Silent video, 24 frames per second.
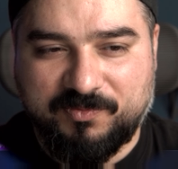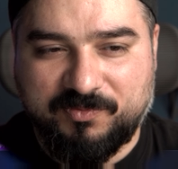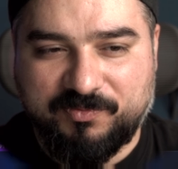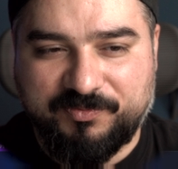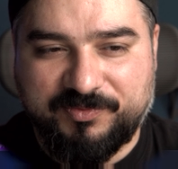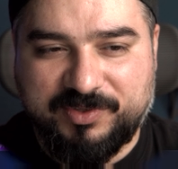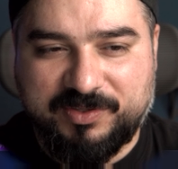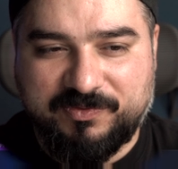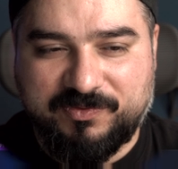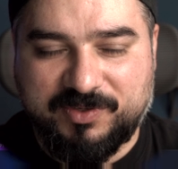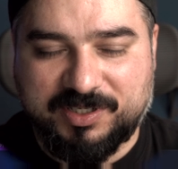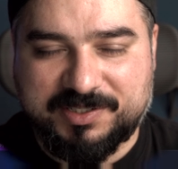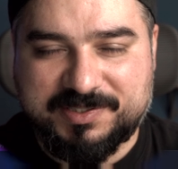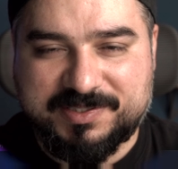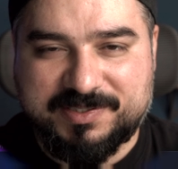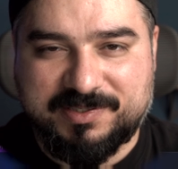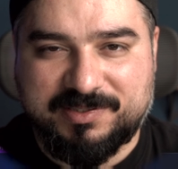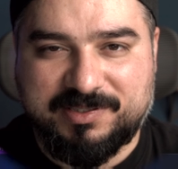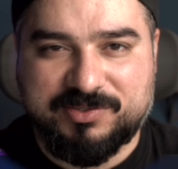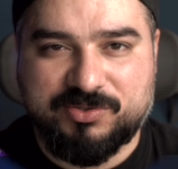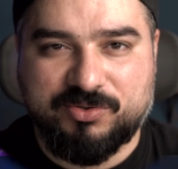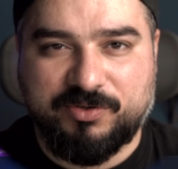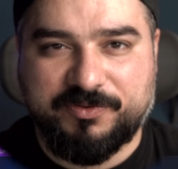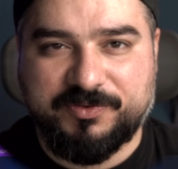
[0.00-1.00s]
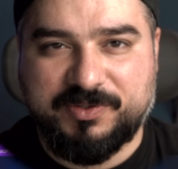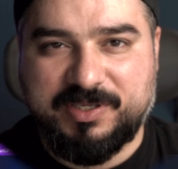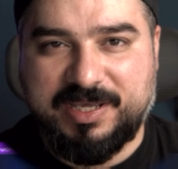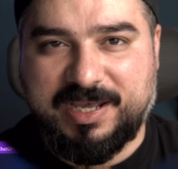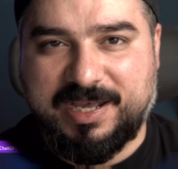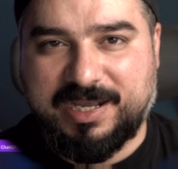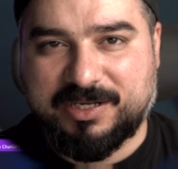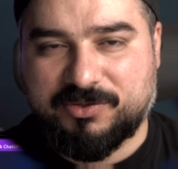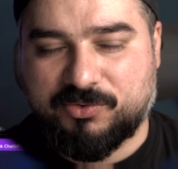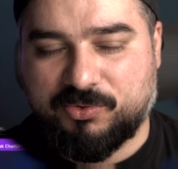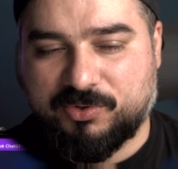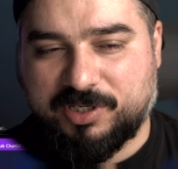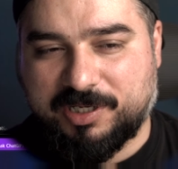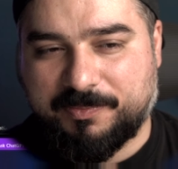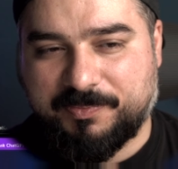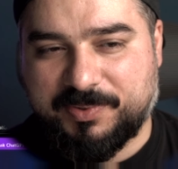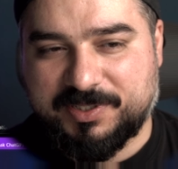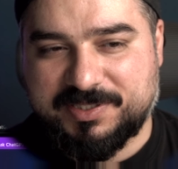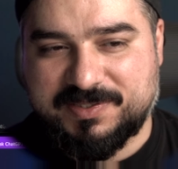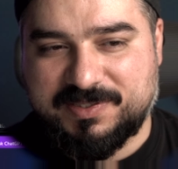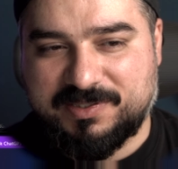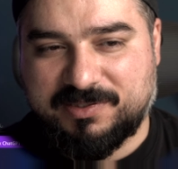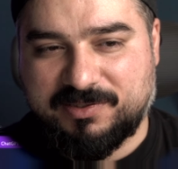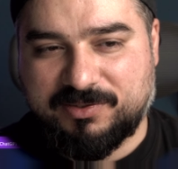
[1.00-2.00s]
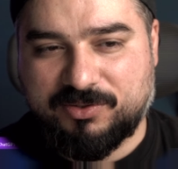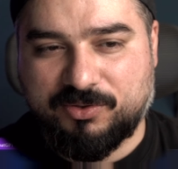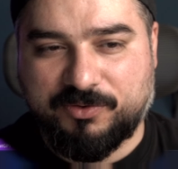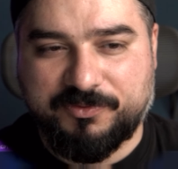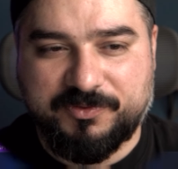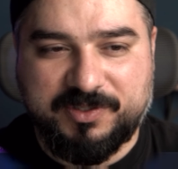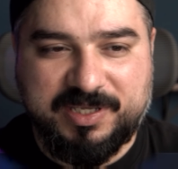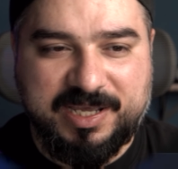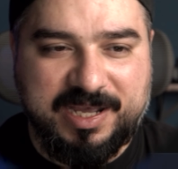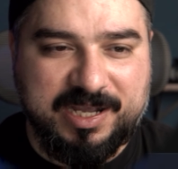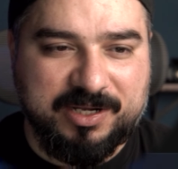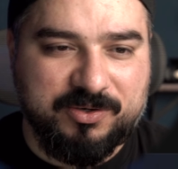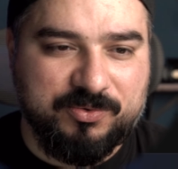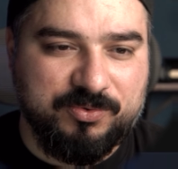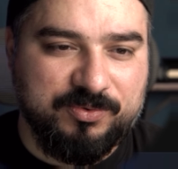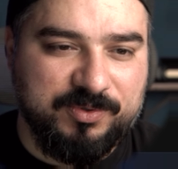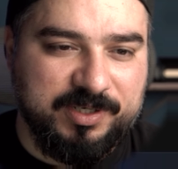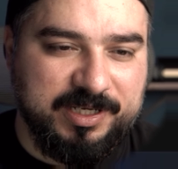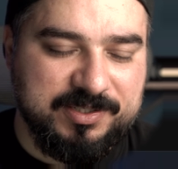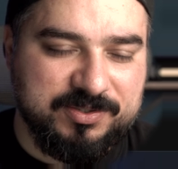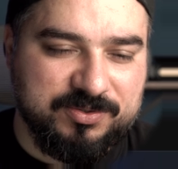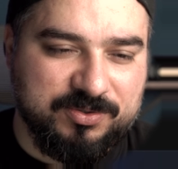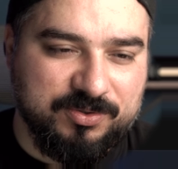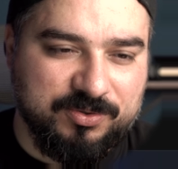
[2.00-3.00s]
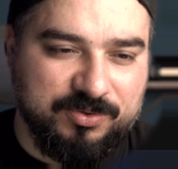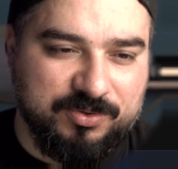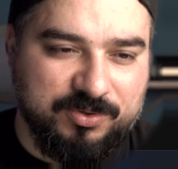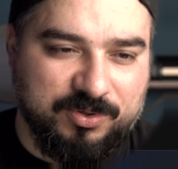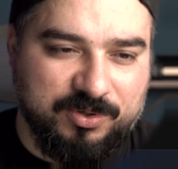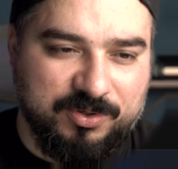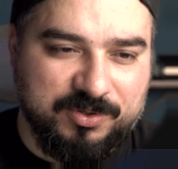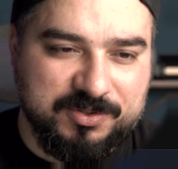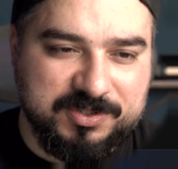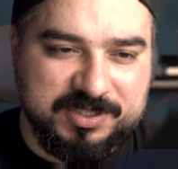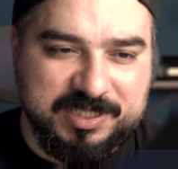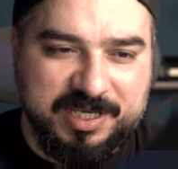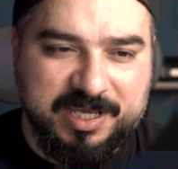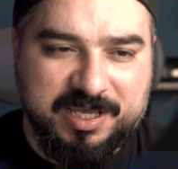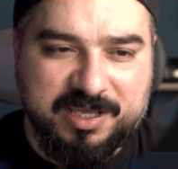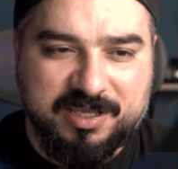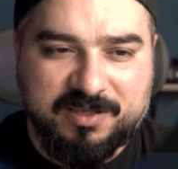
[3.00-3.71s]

wie wirkt sich das auf die Akkukapazität, auf die Akkuleistung aus?